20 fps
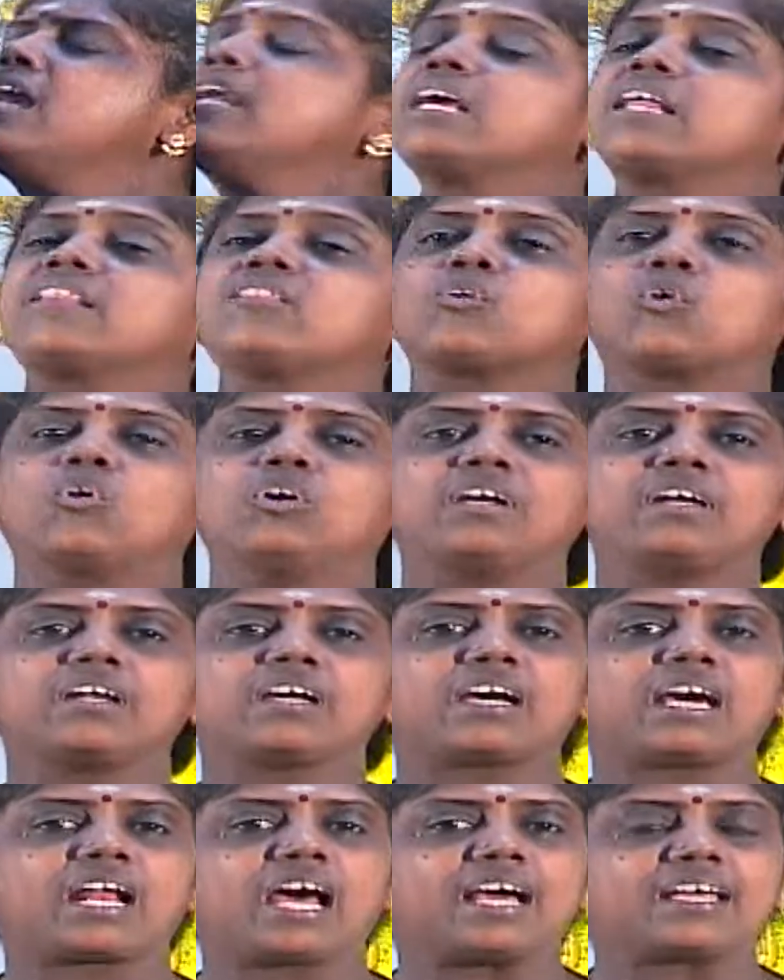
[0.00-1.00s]
இருந்து
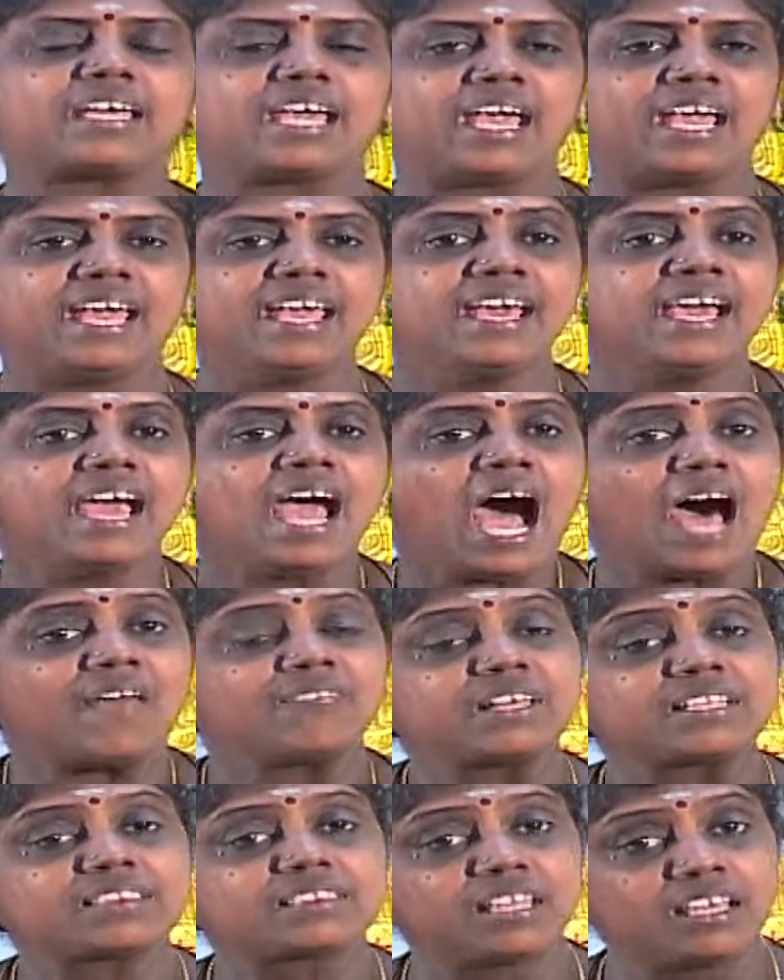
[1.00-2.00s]
கொண்டிருக்கிறாயே
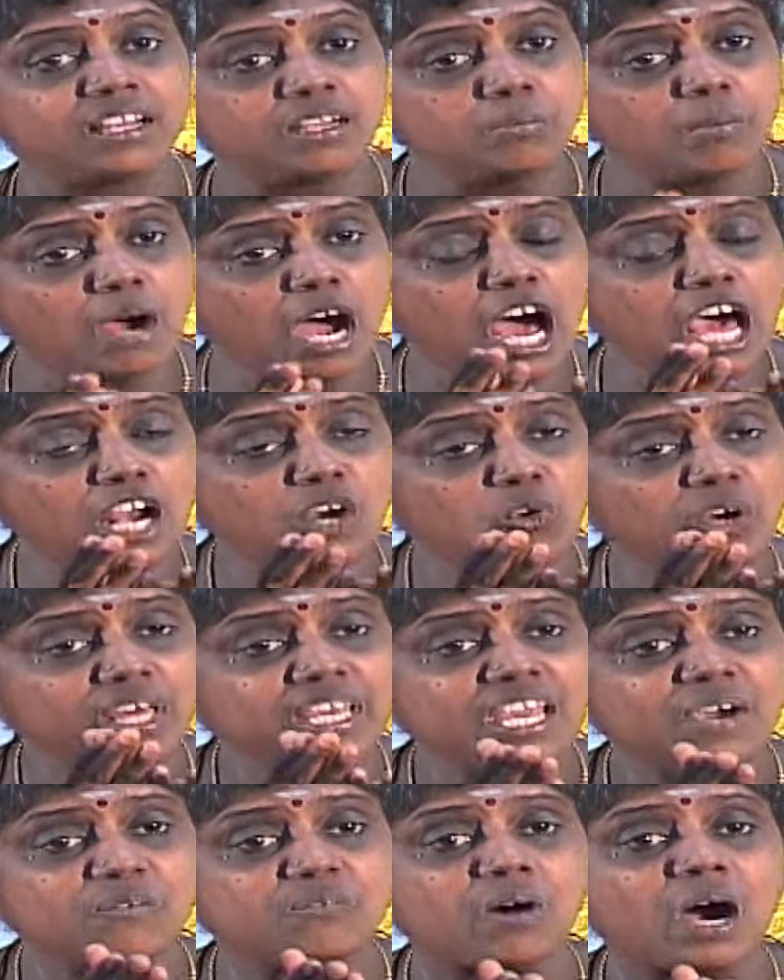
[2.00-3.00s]
அந்த
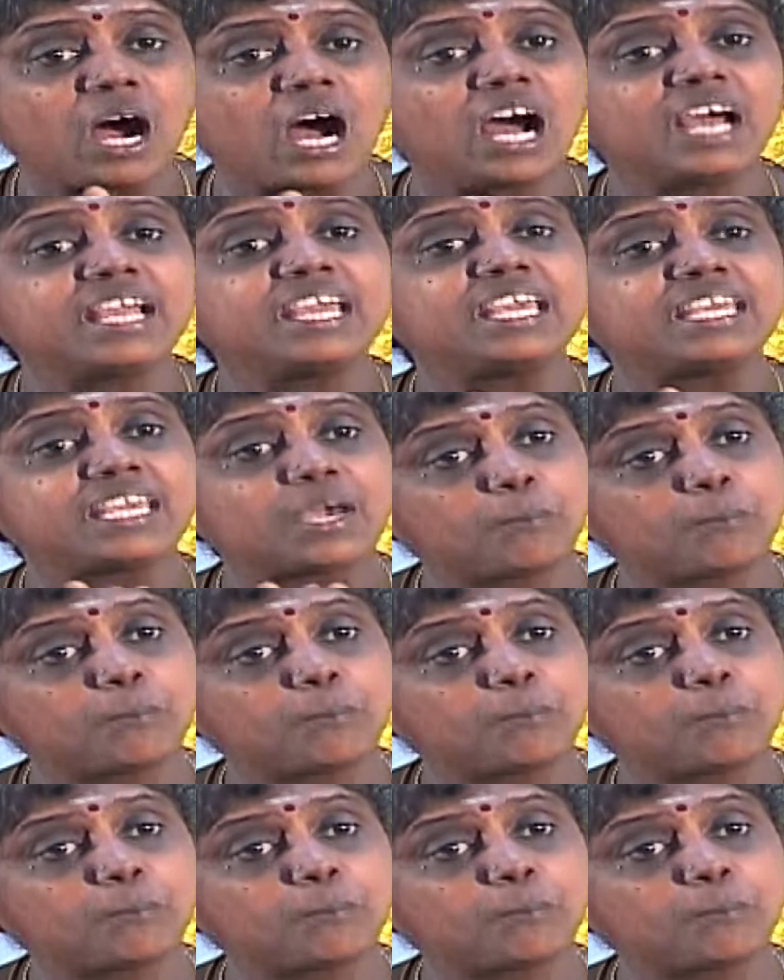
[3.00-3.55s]
திருமாலுடைய வாய்